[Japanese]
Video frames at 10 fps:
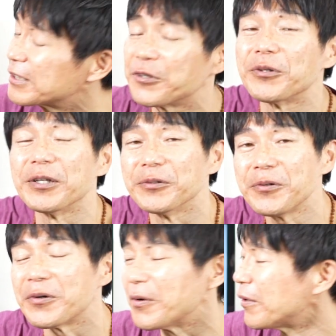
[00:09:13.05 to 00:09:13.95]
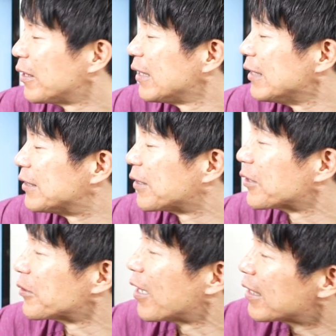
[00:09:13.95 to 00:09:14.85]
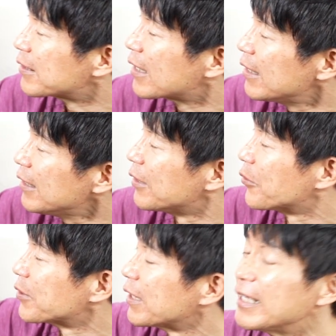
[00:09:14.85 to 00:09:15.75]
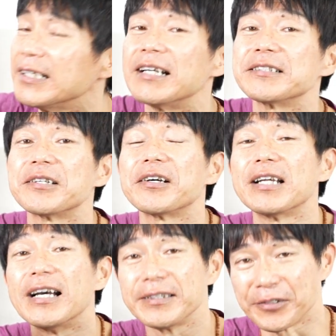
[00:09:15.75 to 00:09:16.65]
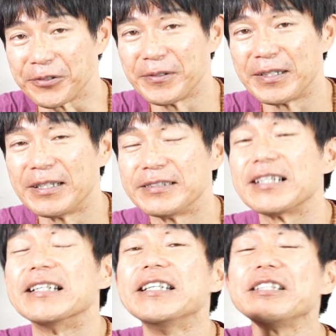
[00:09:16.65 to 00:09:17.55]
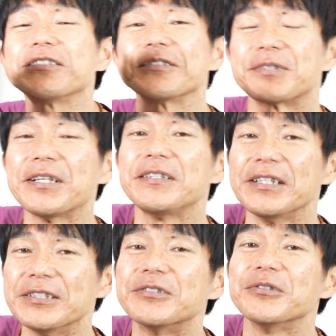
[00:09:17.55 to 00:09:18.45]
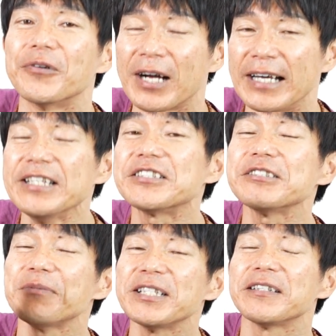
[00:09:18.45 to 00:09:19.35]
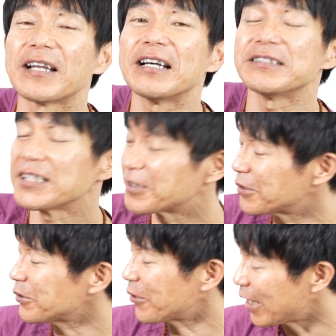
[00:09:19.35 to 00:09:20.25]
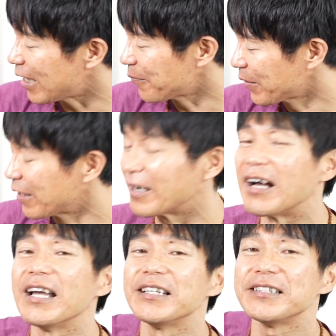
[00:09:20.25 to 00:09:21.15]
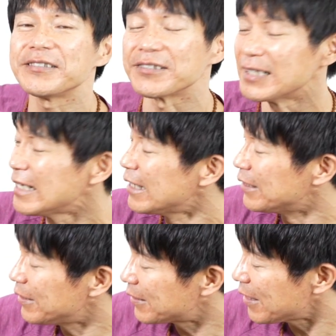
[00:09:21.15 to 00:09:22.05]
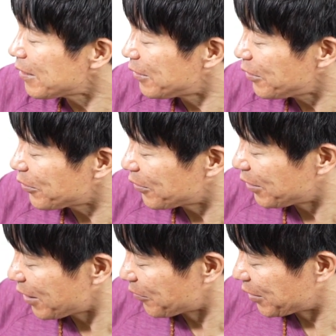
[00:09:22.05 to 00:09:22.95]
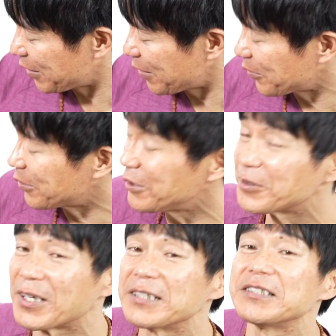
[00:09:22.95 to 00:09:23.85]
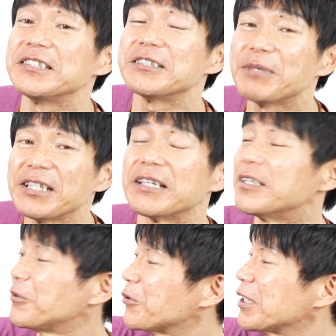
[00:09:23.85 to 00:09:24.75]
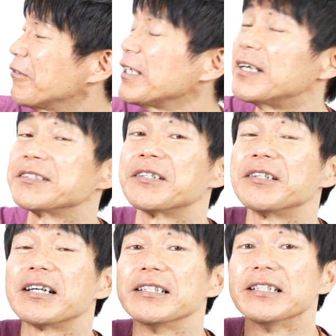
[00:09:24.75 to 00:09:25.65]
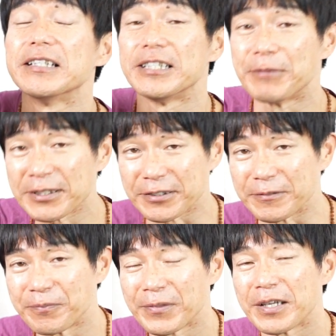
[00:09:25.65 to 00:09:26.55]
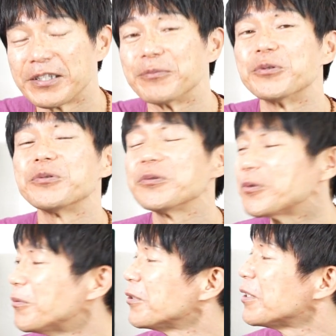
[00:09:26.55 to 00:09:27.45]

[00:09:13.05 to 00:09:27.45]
去年のいちがつのはつかに土星がヤギ座の中に入ったと。じゃあいつ出ていくのか、いつまで滞在するのか、来年です。にせんにじゅうにねんのしがつのにじゅうはちにちまで土星はヤギ座の中にいます。で僕の友